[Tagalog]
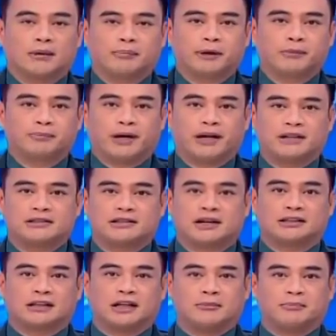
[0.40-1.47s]
Napadpad
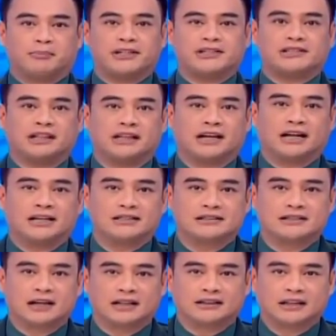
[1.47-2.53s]
sa dalampasigan
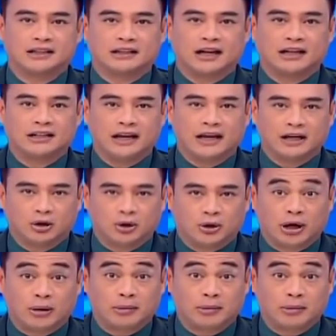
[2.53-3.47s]
sa Del Gallego,